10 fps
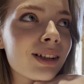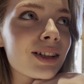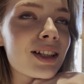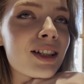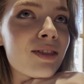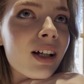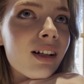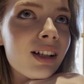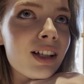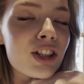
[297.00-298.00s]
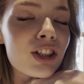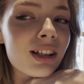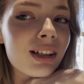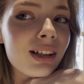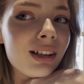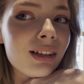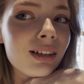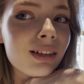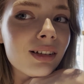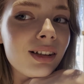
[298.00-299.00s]
это, деревянные
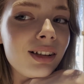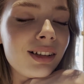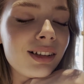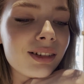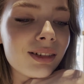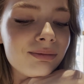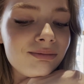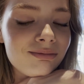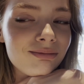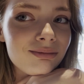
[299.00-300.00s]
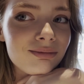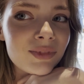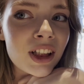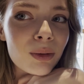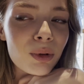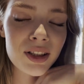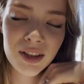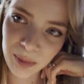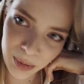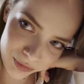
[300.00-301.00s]
лежаки, и я там
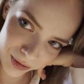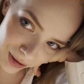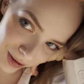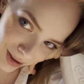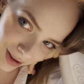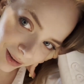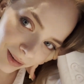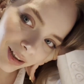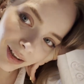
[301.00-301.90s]
хотела пофоткаться,